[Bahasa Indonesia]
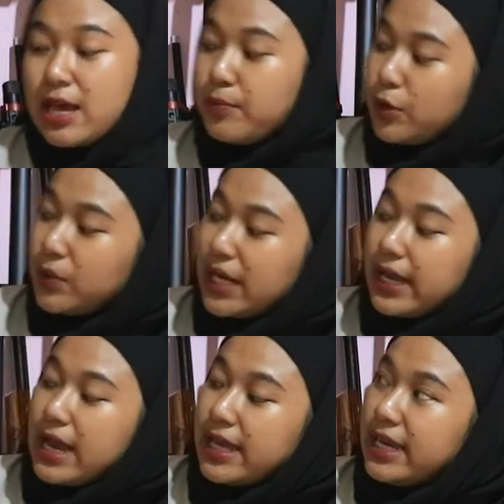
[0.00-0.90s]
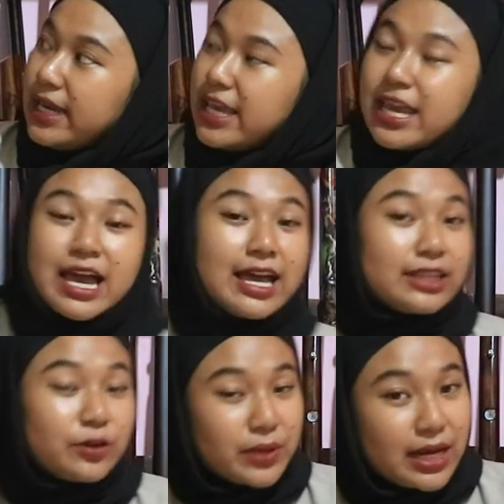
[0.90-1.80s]
mau pilih yang ini
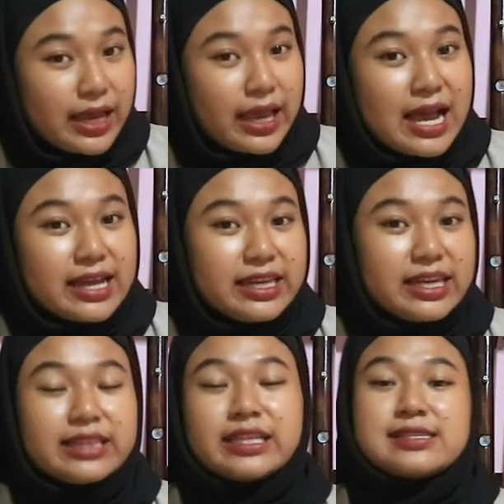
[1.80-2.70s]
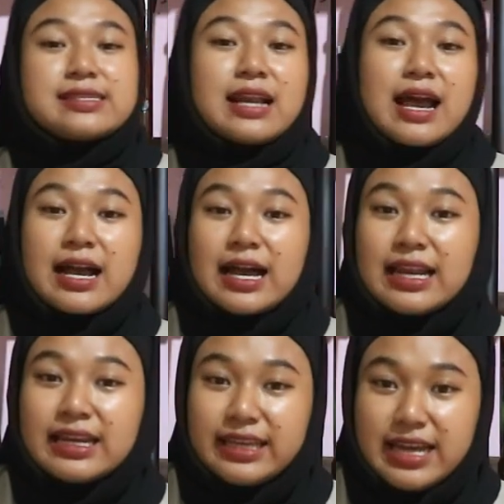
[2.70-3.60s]
atau pilih yang ini terserah
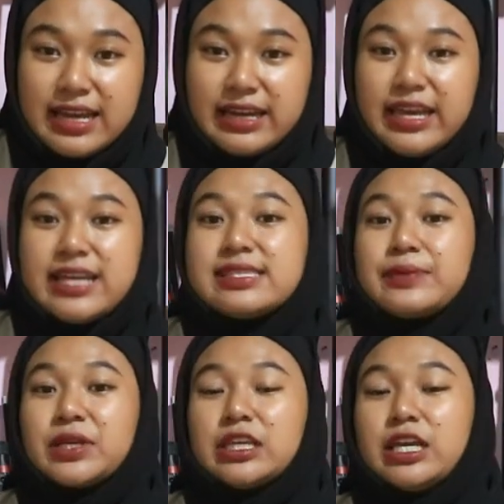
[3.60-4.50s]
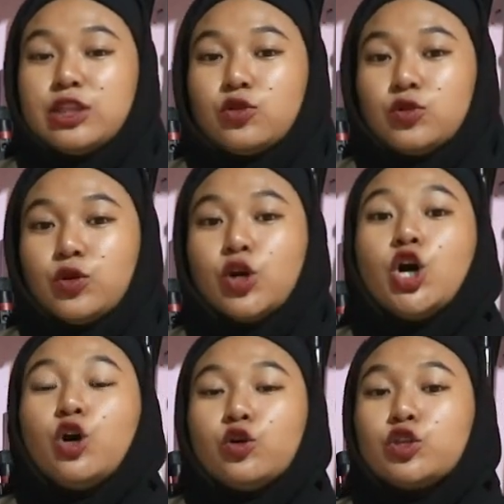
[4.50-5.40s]
kalian ya, seperti itu.
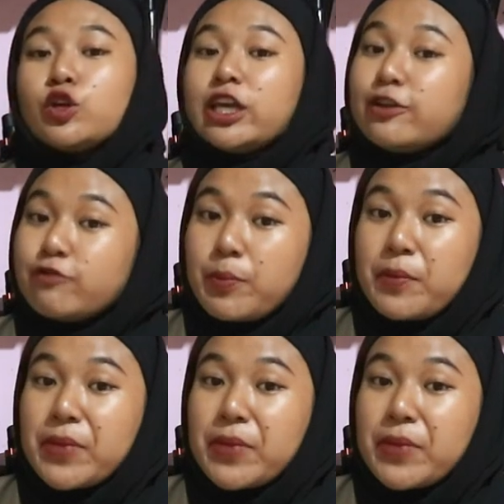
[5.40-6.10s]
Untuk info